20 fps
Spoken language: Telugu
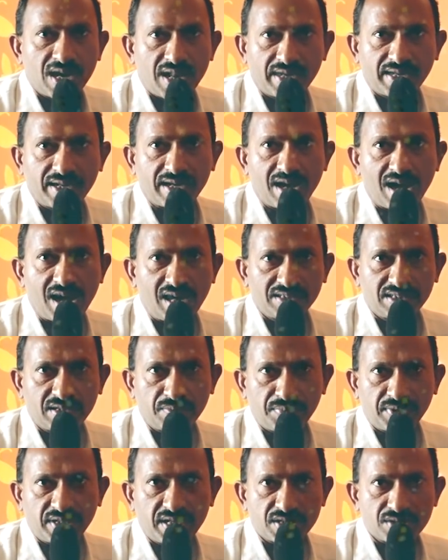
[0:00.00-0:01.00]
అలాగే
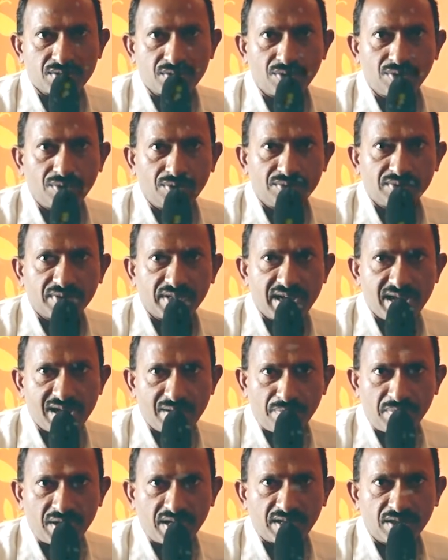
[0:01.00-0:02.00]
ఆంధ్రప్రదేశ్లో
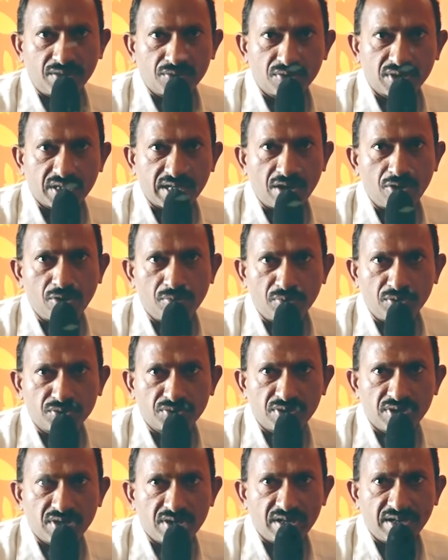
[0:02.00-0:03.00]
ఏ పార్టీతో
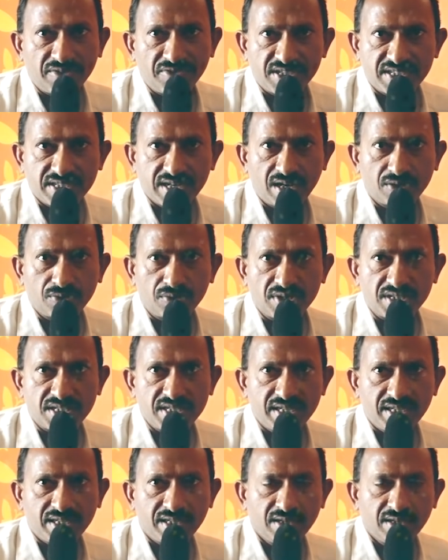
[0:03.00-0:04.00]
కలవబోతున్నారు అనే విషయాల గురించి